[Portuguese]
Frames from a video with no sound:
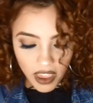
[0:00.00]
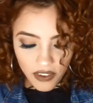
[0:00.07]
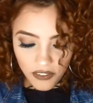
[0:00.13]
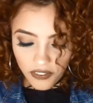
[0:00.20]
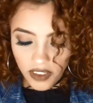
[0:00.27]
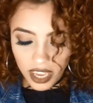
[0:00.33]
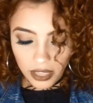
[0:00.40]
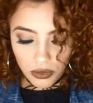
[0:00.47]

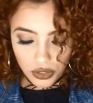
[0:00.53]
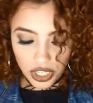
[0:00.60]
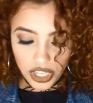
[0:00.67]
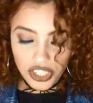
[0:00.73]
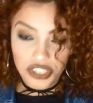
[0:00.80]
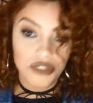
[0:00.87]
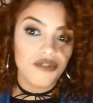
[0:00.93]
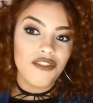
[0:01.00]
perfeito,
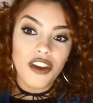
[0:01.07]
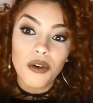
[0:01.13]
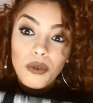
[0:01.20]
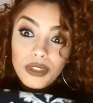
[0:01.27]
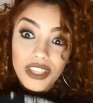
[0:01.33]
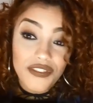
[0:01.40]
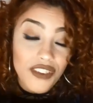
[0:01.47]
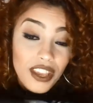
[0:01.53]
gente. Não veio
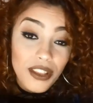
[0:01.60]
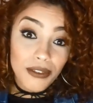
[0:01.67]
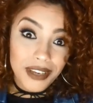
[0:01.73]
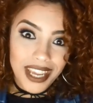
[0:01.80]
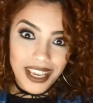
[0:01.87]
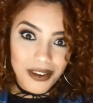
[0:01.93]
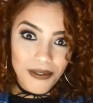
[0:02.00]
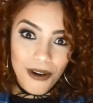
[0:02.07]
com defeito
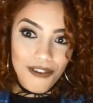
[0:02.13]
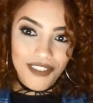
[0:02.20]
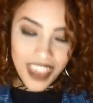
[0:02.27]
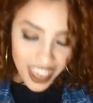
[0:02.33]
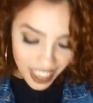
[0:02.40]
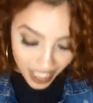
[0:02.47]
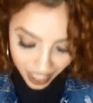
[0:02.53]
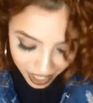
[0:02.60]
nenhum. Eu
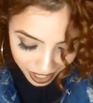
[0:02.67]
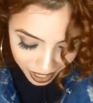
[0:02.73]
fiquei